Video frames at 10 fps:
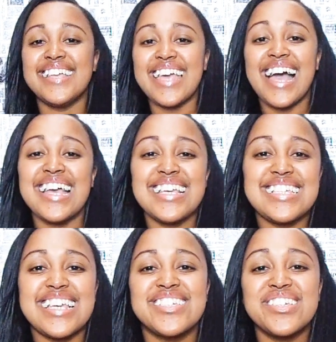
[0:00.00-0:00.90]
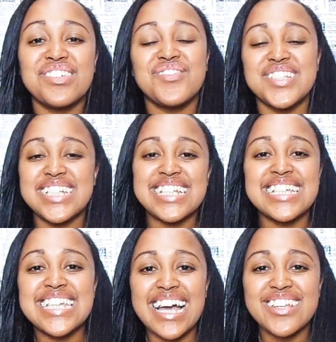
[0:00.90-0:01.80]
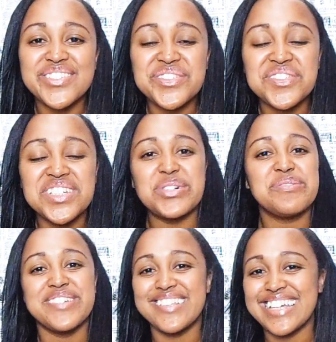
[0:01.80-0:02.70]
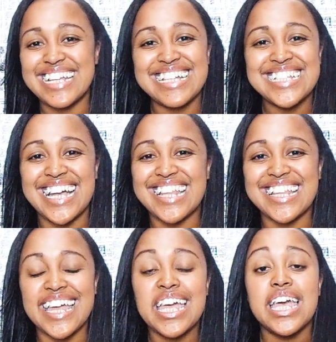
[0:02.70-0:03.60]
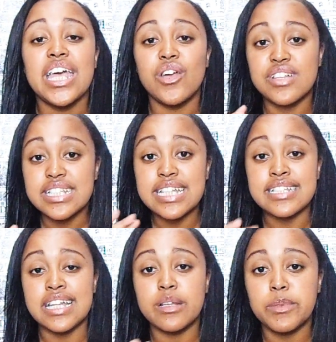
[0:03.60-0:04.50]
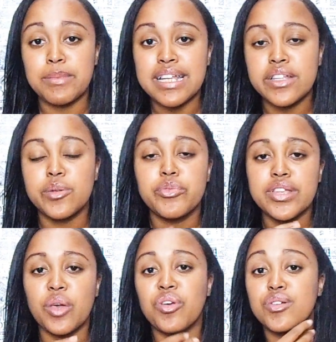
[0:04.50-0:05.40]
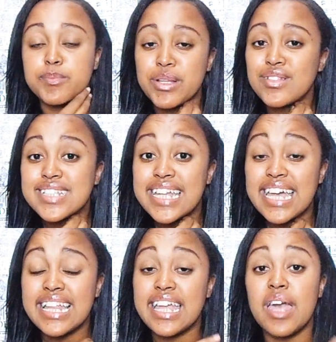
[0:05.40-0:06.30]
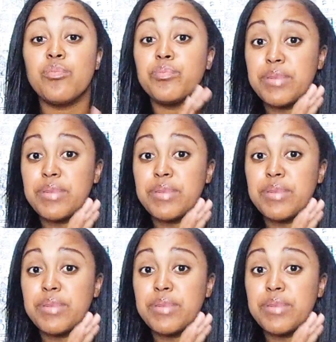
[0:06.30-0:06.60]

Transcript: E aí, gente, o que, que, vocês acharam do vídeo? Ficou muito engraçado, né? Eu quis testar no meu marido, por quê? Porque os pelos dele é